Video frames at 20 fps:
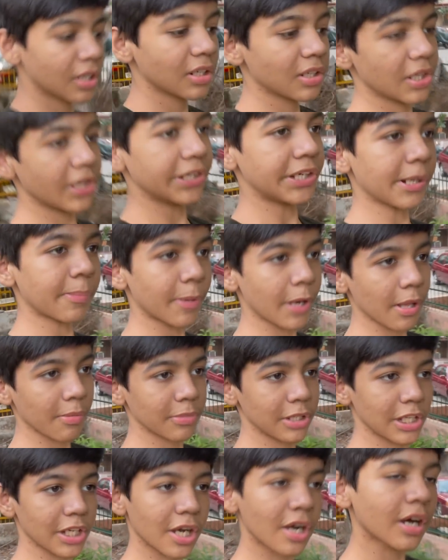लेटा पड़ा
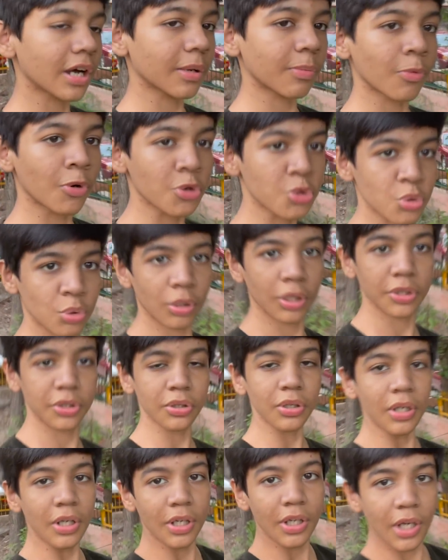मिलेगा घर पहुंचूंगा
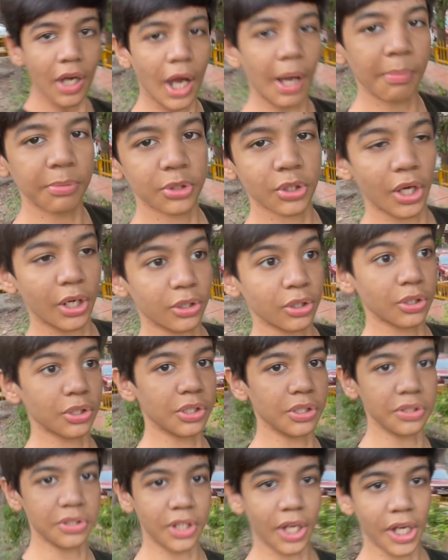तो अभी तो कहते
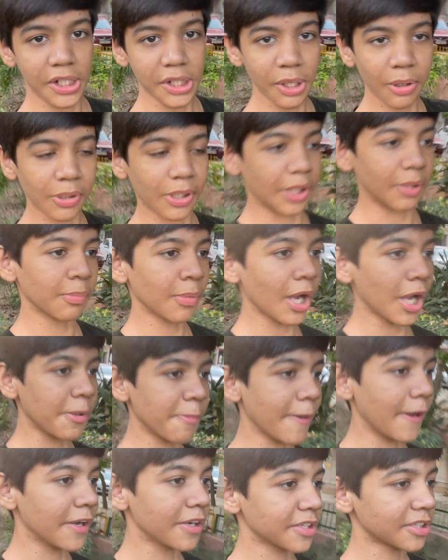नींद आ रही है और घर में
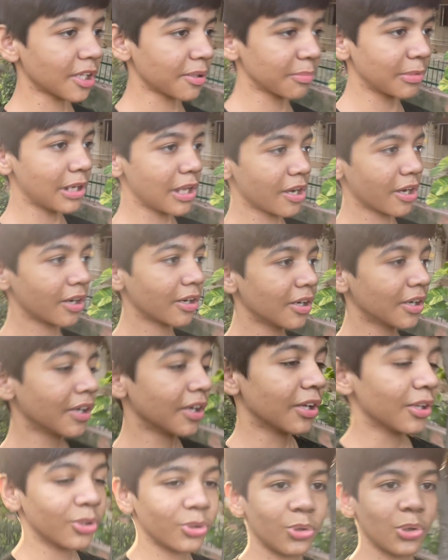आईपैड के साथ मिलेगा
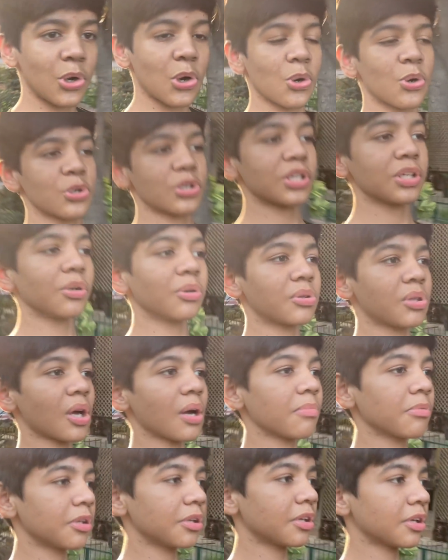तो कुछ नहीं होता
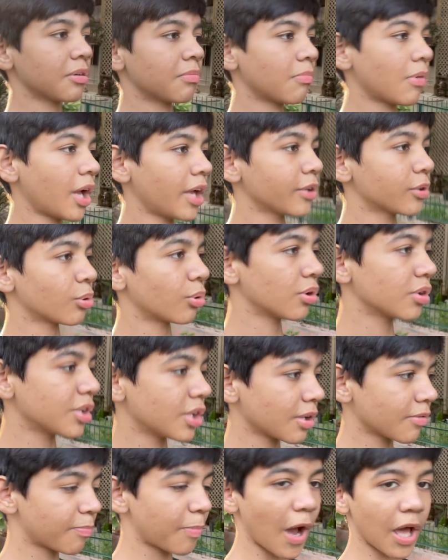अभी मैं ही थोड़ी
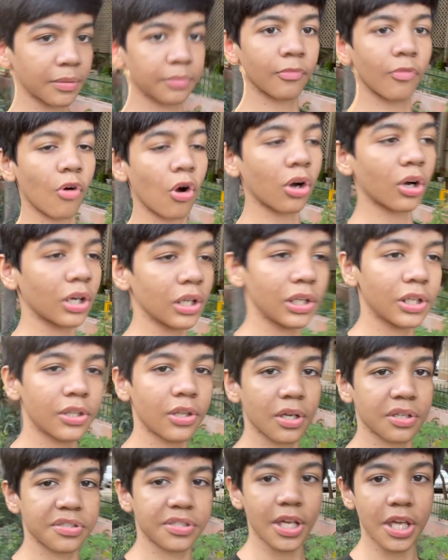देर पार्क में वॉक कर लेता
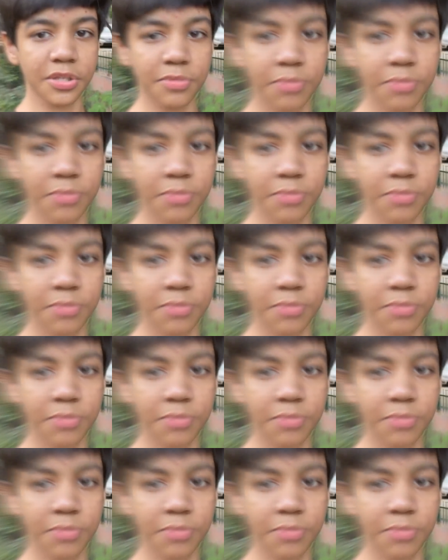हूँ एक्सरसाइज